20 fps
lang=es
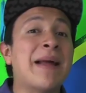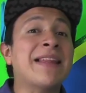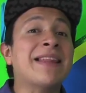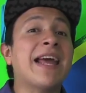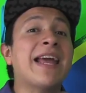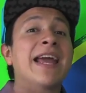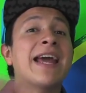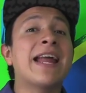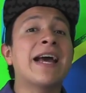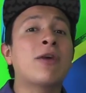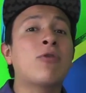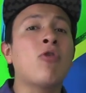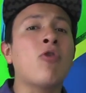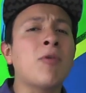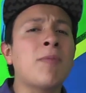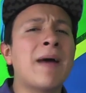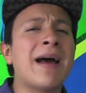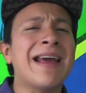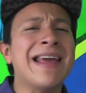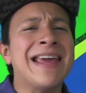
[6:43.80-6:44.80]
pantalla era
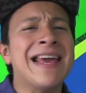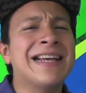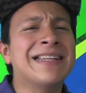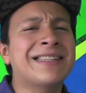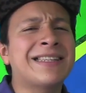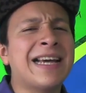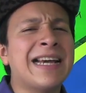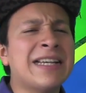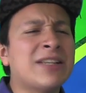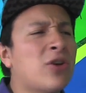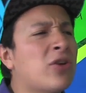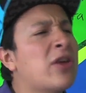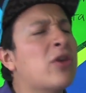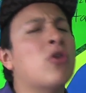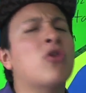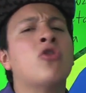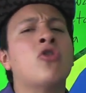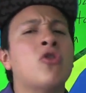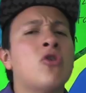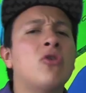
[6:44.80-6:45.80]
curva y hasta eso
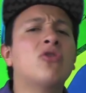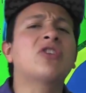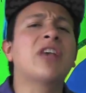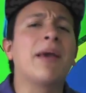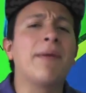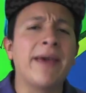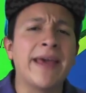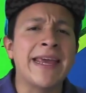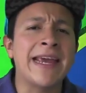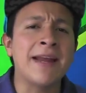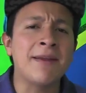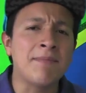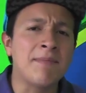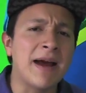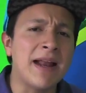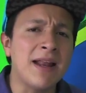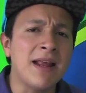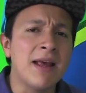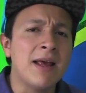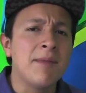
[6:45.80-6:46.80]
digo, no se veían
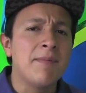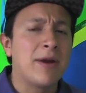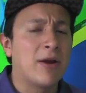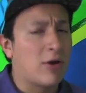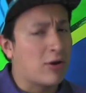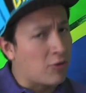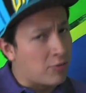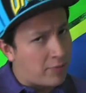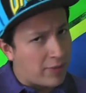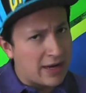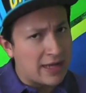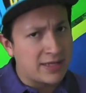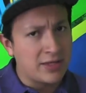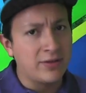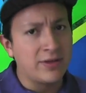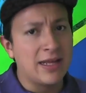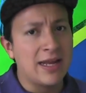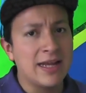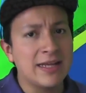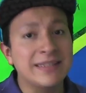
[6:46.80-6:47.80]
mal, pero a
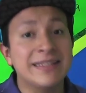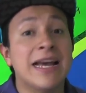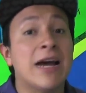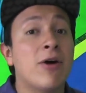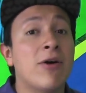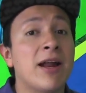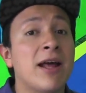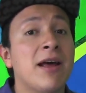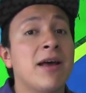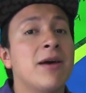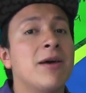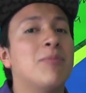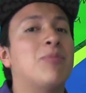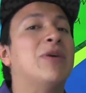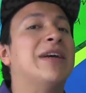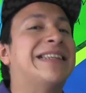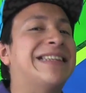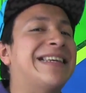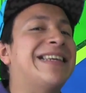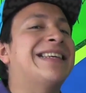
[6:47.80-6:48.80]
comparación de las de ahora,
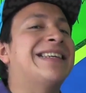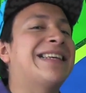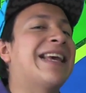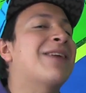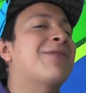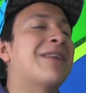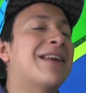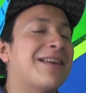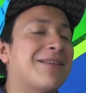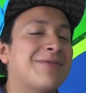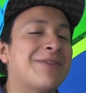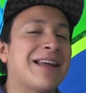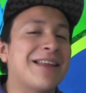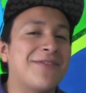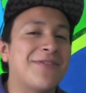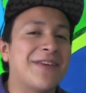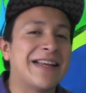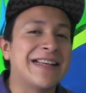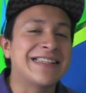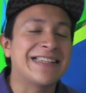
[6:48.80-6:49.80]
pues sí, sí hay una,
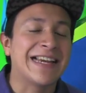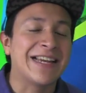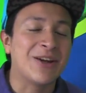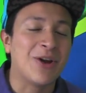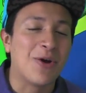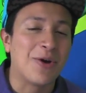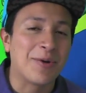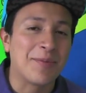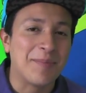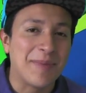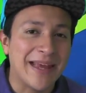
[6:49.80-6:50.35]
diferencia enorme.